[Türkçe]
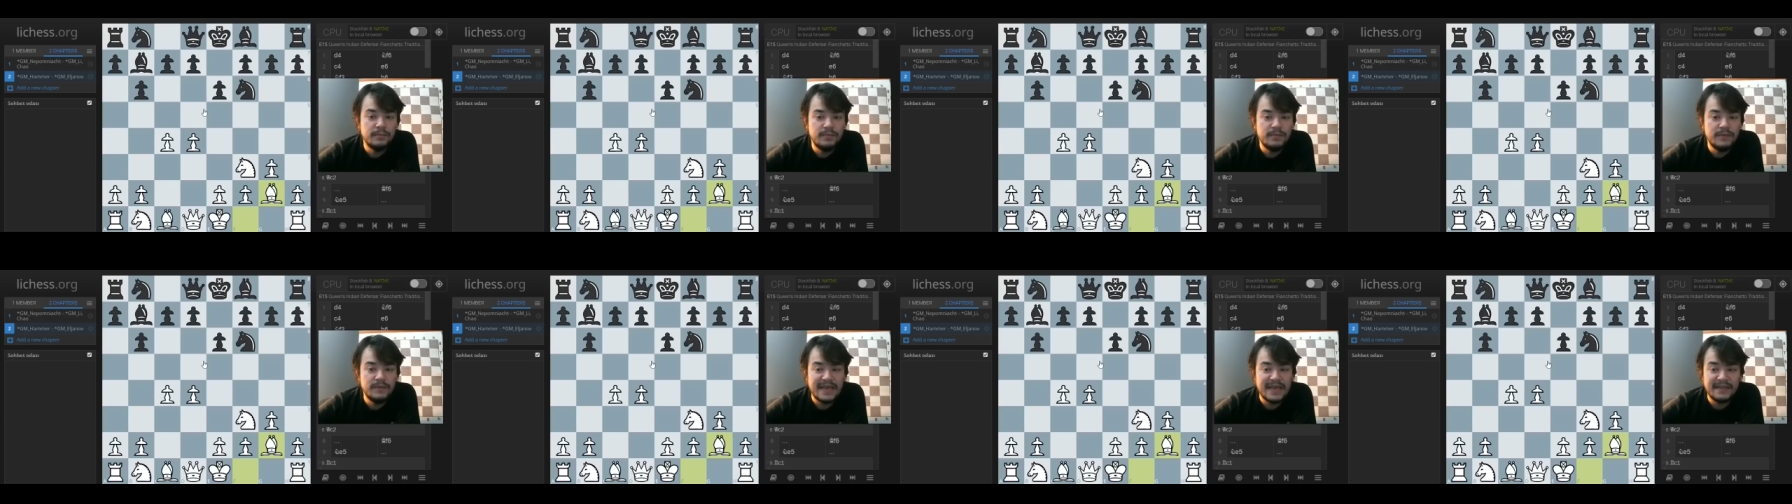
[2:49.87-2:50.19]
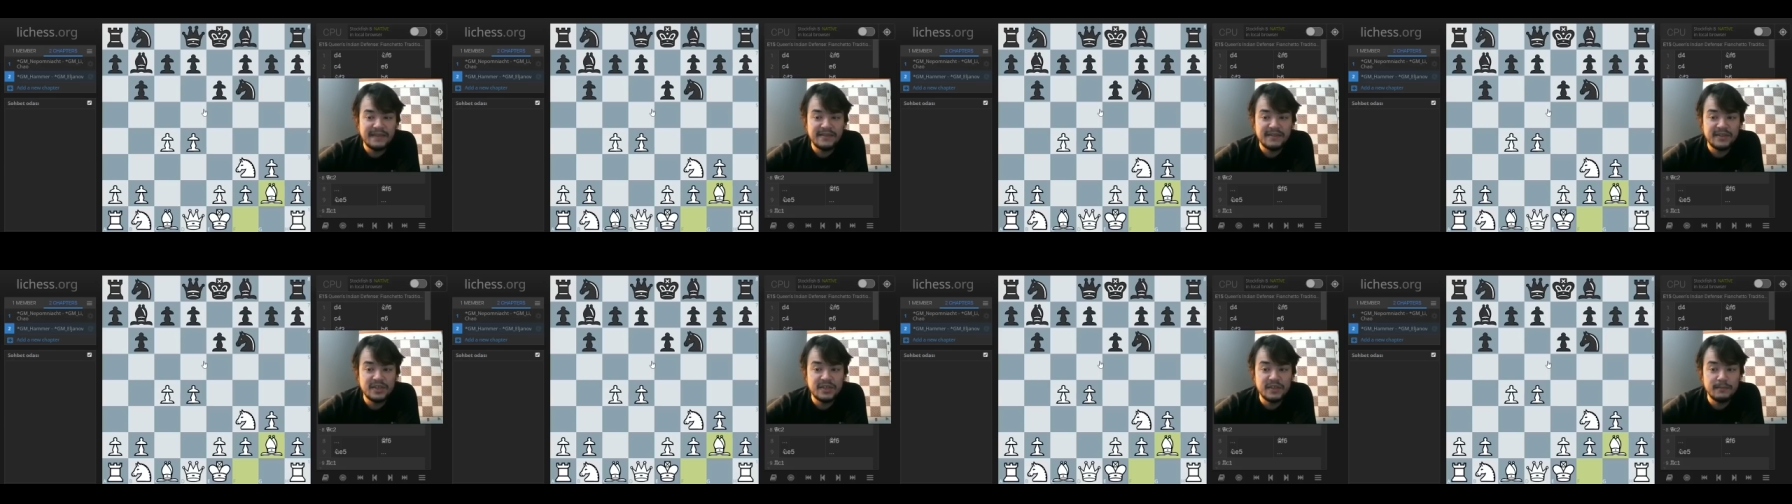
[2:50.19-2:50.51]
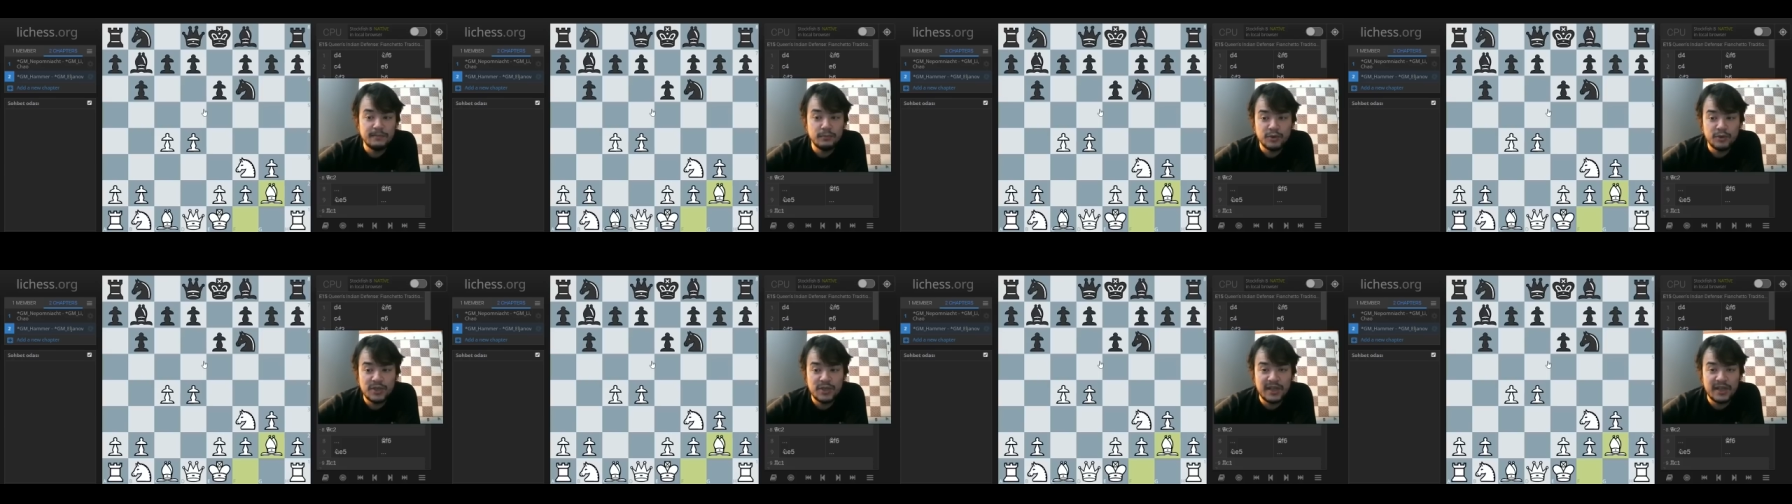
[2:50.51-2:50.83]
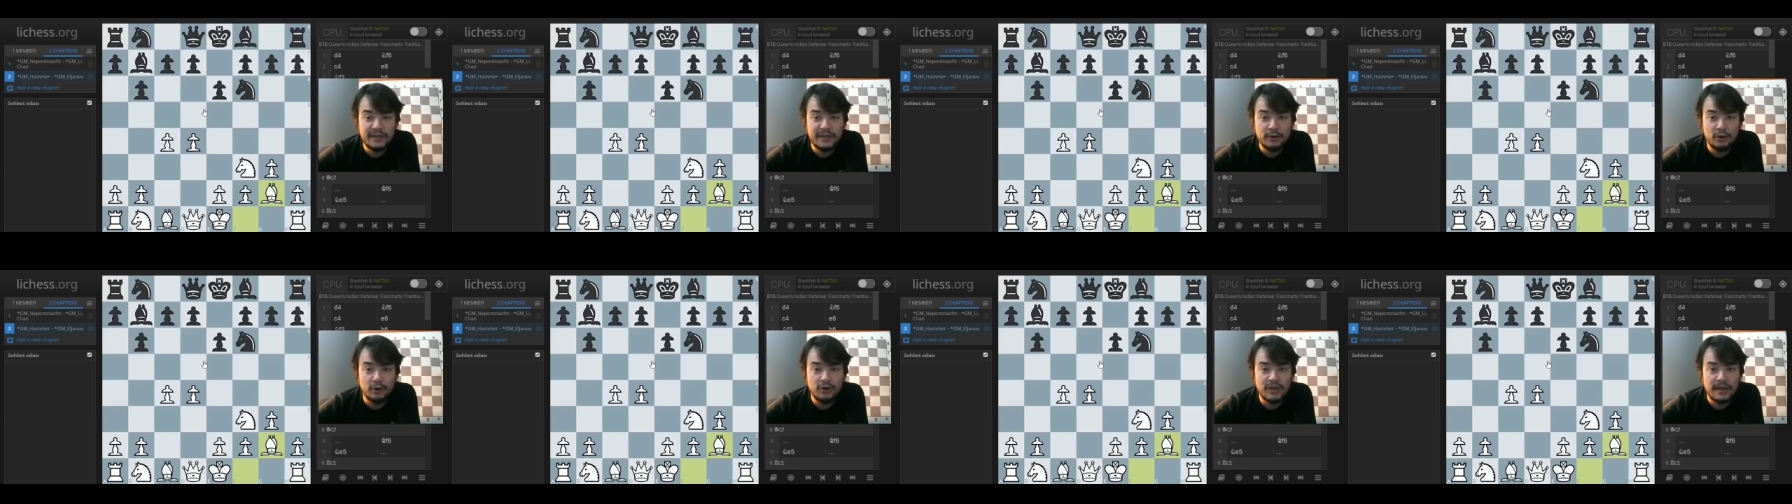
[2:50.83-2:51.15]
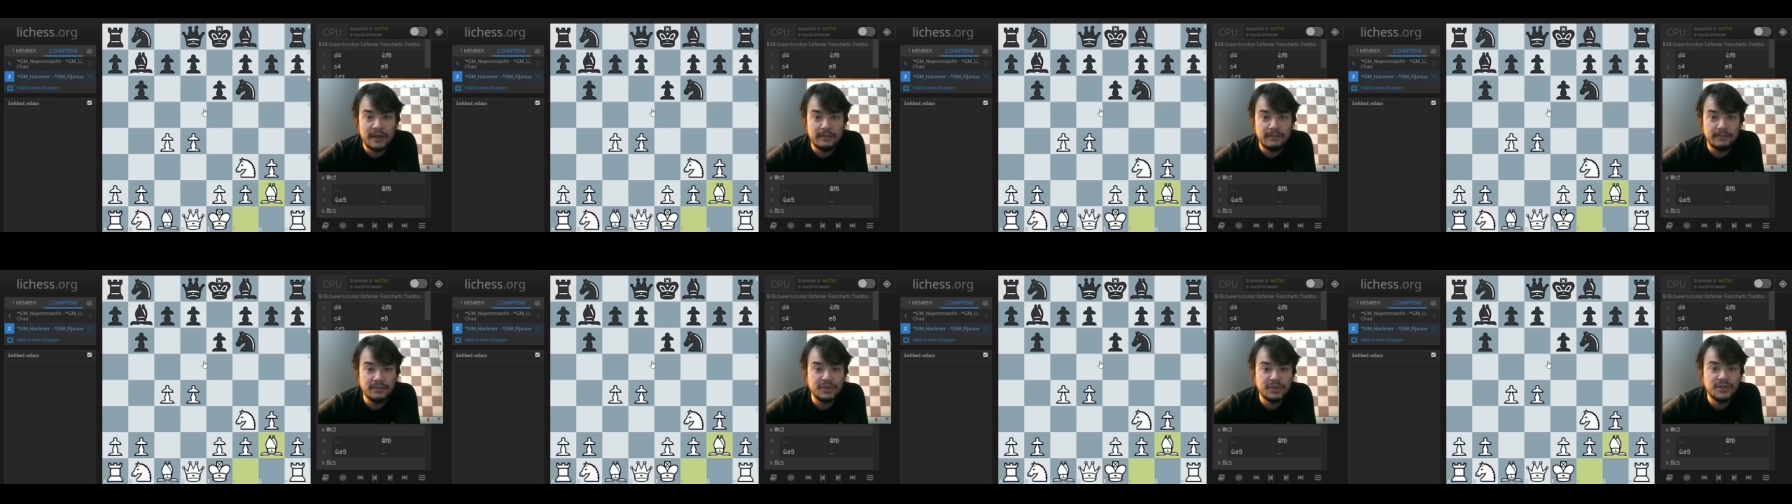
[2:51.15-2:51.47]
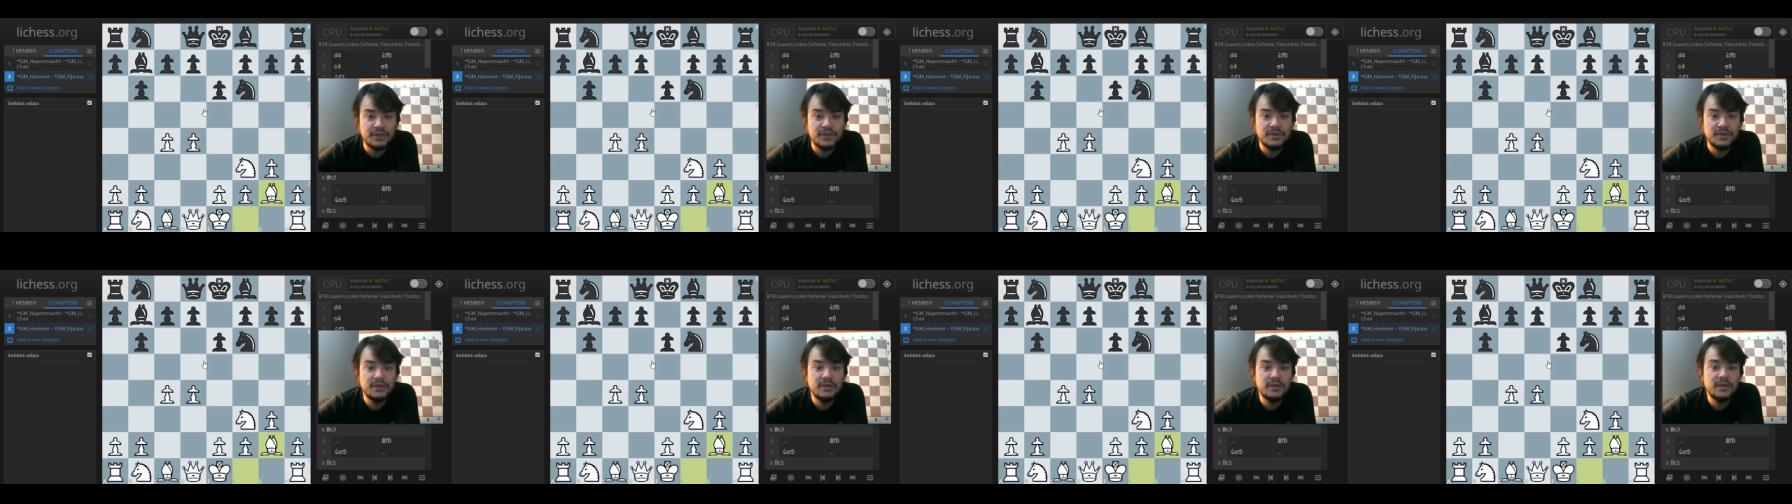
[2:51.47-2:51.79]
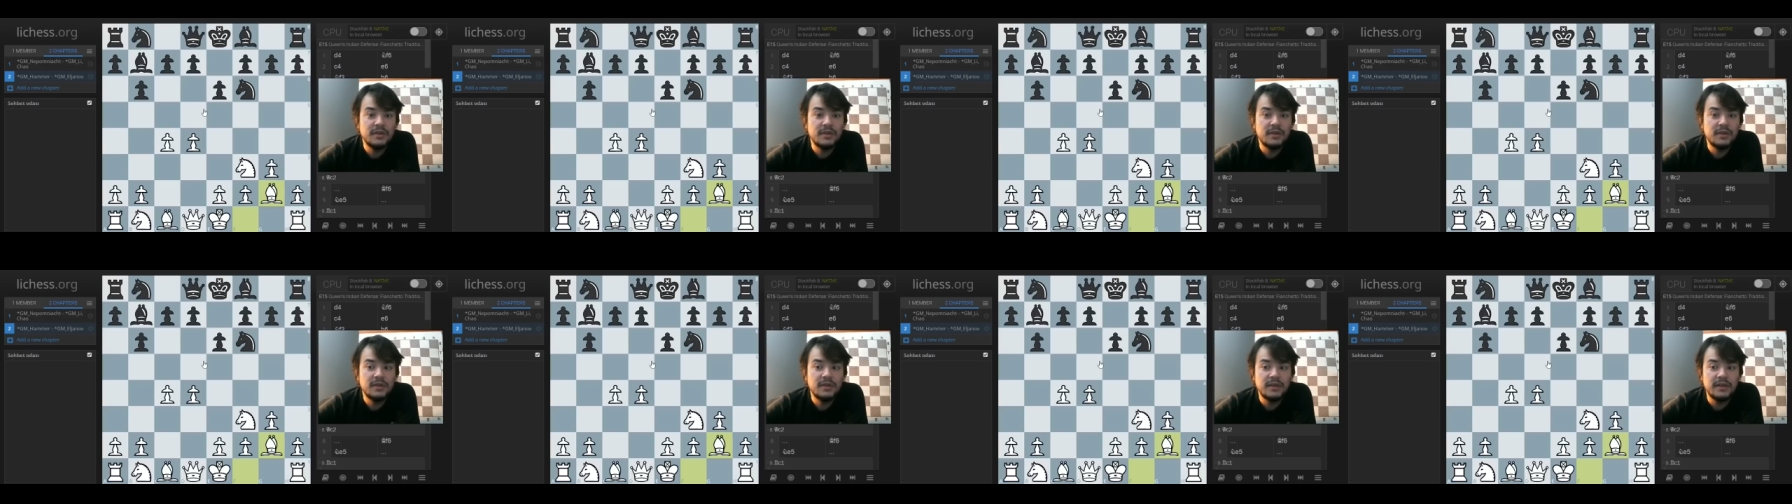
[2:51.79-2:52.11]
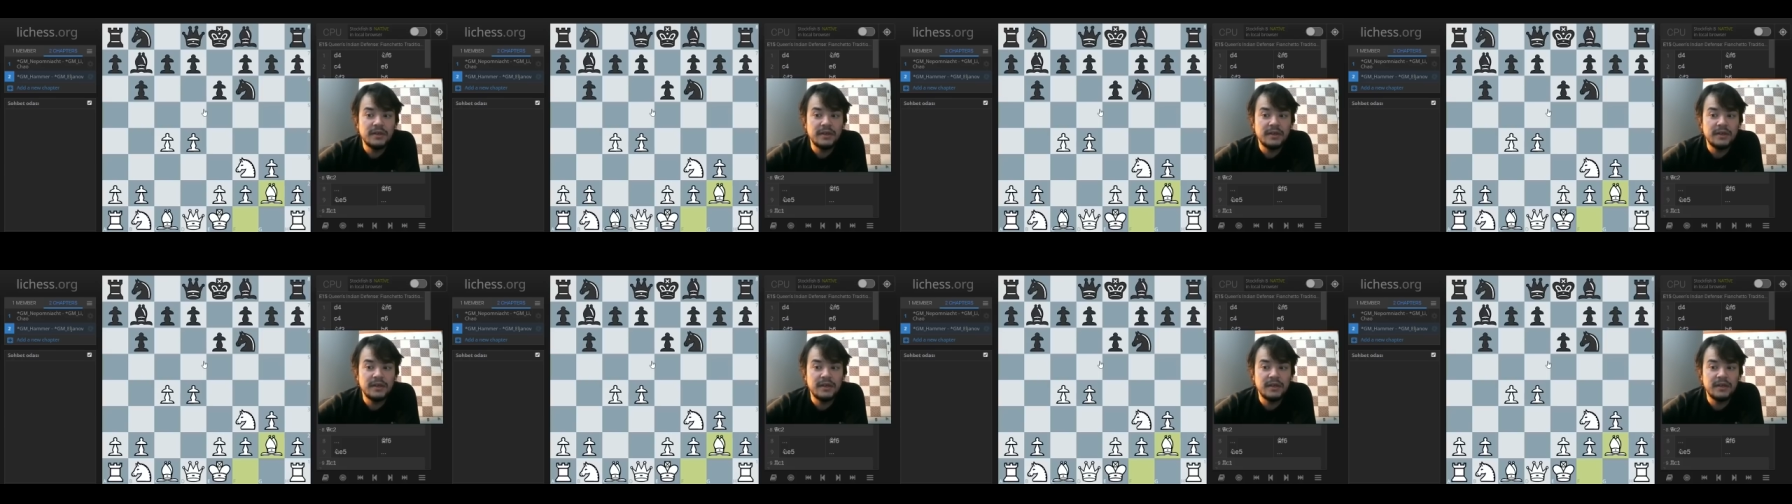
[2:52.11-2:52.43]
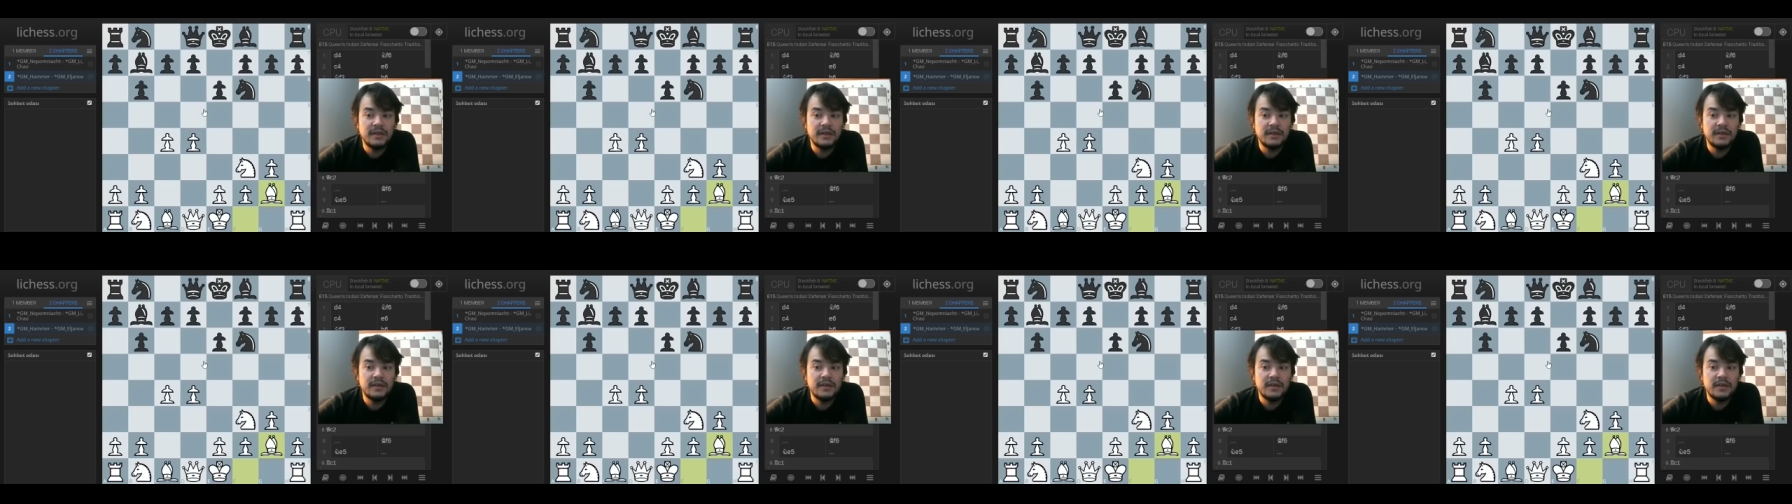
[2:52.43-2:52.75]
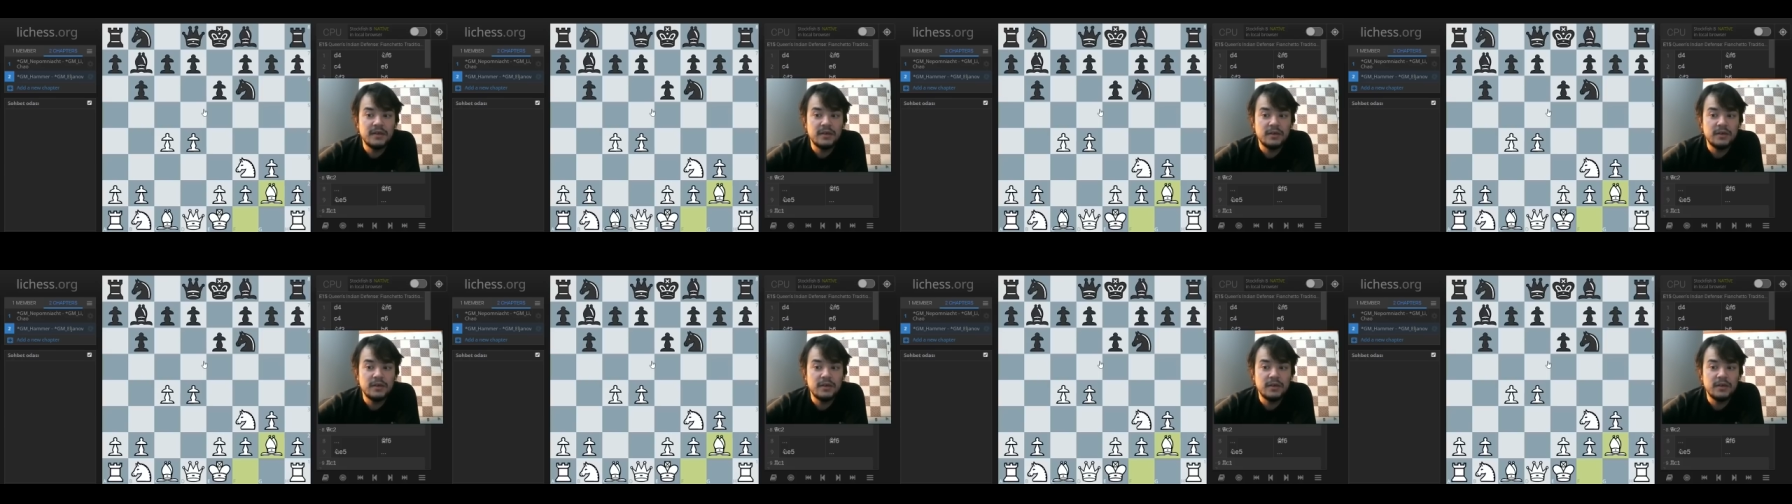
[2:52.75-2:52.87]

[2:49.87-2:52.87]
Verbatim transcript: yalnızca bu senede oynanmış e,